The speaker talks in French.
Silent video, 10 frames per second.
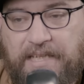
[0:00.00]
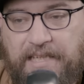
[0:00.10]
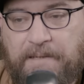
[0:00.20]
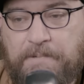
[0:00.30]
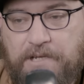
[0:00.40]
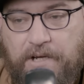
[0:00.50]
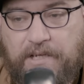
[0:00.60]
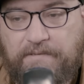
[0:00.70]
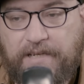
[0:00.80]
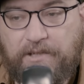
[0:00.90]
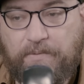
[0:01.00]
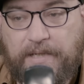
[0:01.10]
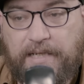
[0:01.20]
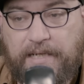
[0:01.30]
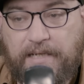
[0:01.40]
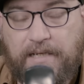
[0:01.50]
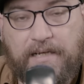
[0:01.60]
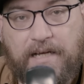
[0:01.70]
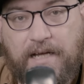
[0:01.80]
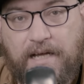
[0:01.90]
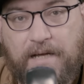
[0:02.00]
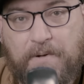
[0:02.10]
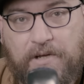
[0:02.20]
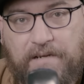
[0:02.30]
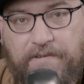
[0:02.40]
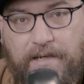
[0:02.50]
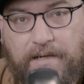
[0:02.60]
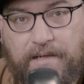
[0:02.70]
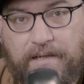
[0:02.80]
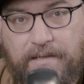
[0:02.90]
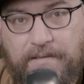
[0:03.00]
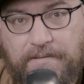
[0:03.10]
équipe sera évacuée de l'île en montgolfière.